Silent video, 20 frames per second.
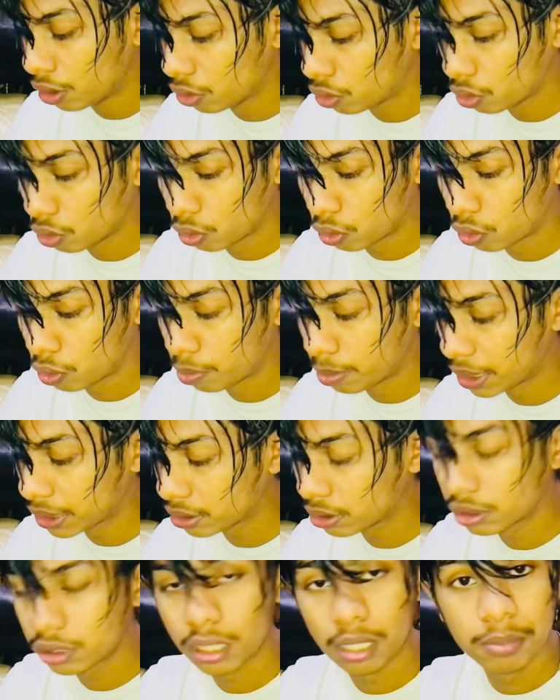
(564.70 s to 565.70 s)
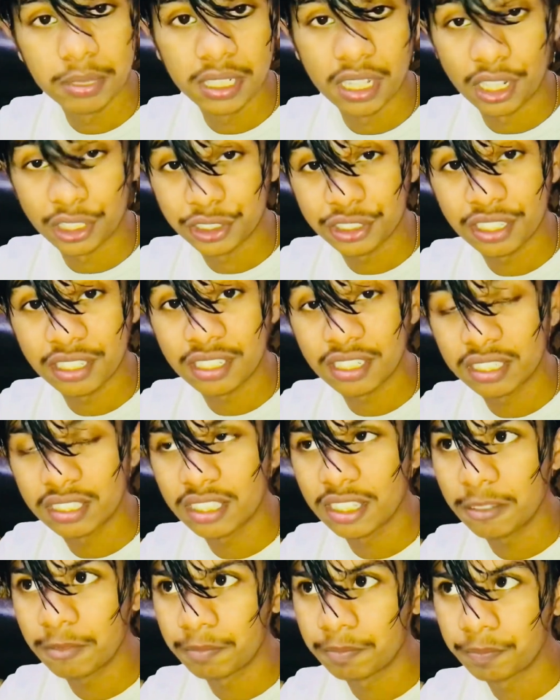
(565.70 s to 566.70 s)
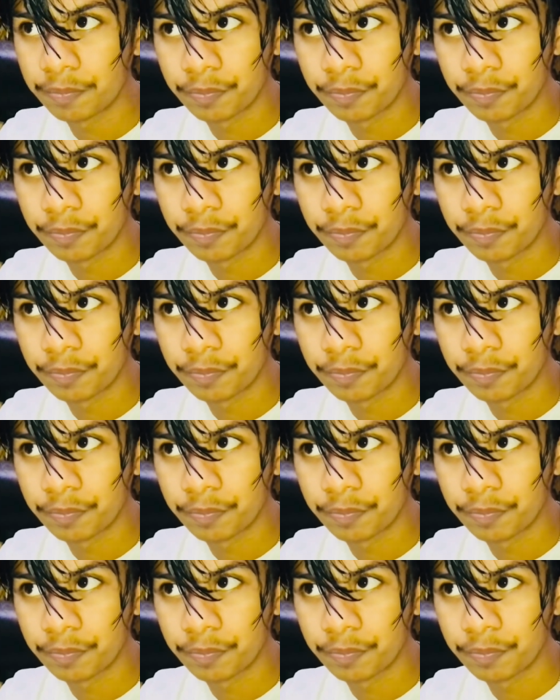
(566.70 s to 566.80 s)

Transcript: तो बस अभी नाश्ता करते हैं